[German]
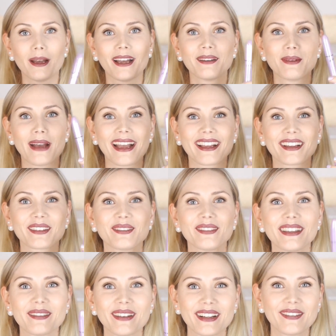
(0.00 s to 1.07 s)
Aber
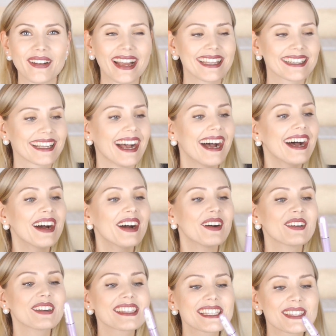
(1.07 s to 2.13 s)
machen wir mal weiter.
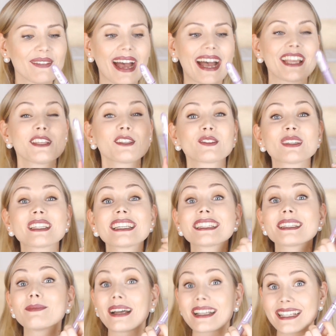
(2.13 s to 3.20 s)
Und zwar, ich
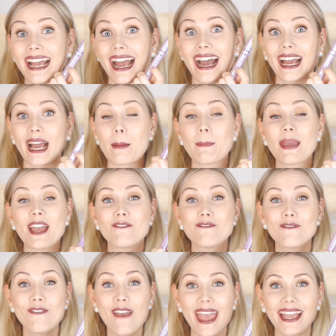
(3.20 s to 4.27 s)
finde die Mascara
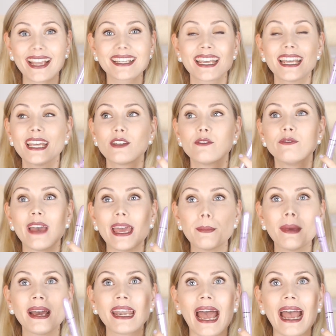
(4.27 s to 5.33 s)
perfekt,
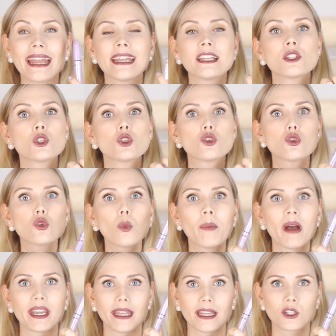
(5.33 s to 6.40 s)
wenn man einen
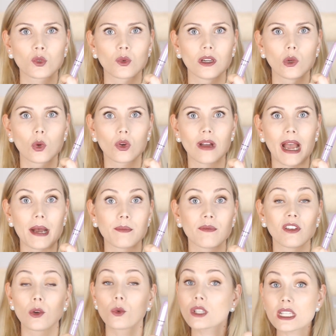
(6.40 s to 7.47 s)
Supernatural Look
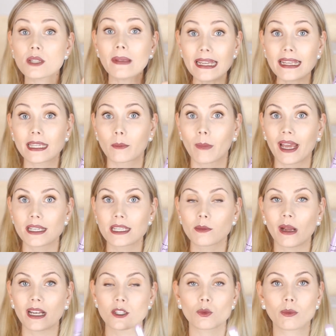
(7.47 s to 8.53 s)
haben will. Und das will ich
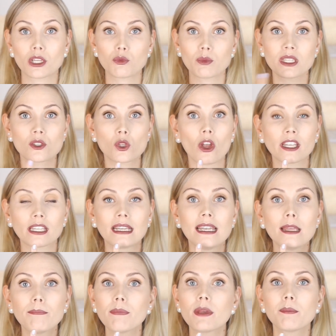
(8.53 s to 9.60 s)
manchmal. Zum Beispiel solche
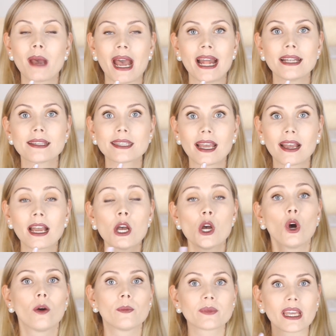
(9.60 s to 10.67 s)
Lippen im Alltag
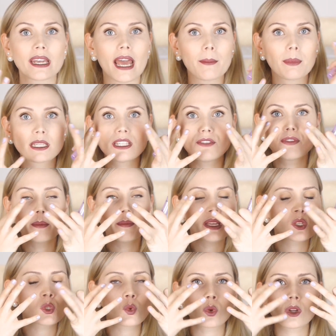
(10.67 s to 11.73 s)
und dann aber die
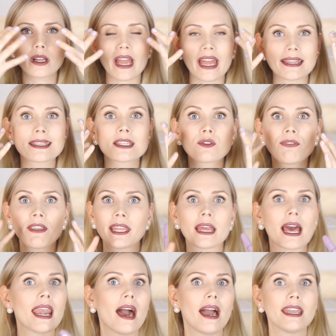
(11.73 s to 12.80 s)
Wimpern so ganz
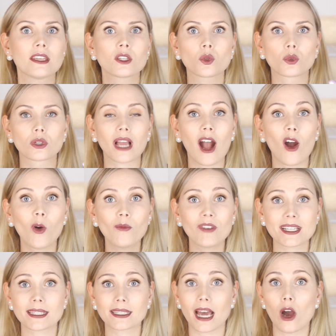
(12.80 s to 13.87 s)
federleicht und
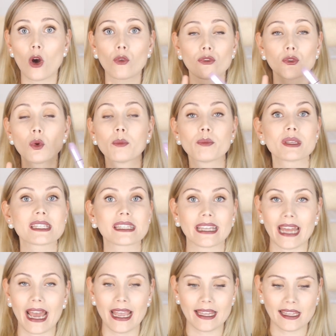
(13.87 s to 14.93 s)
kaum was drauf, nur ein
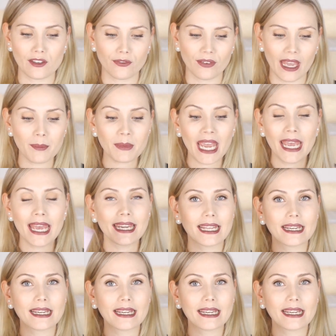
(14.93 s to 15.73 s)
bisschen eingefärbt.